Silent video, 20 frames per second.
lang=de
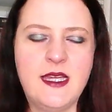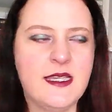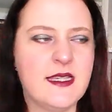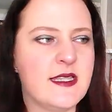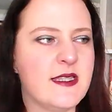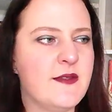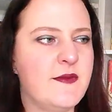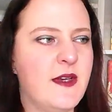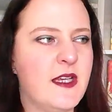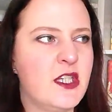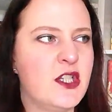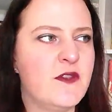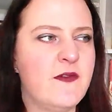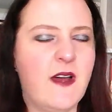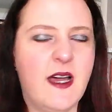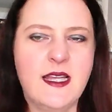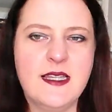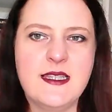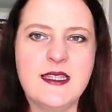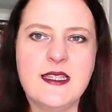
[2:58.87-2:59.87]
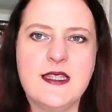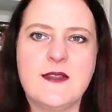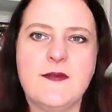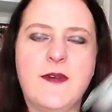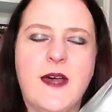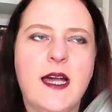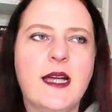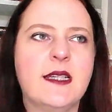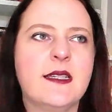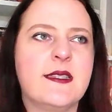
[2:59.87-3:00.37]
Das war ein schwarzes
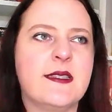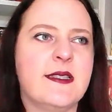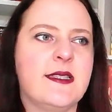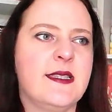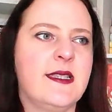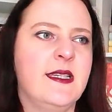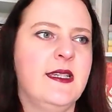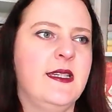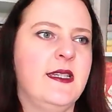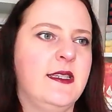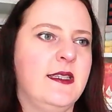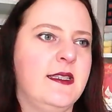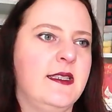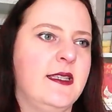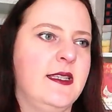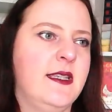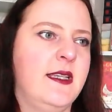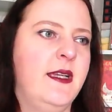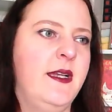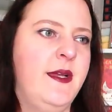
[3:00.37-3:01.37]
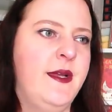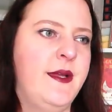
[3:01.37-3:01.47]
Wachs, ein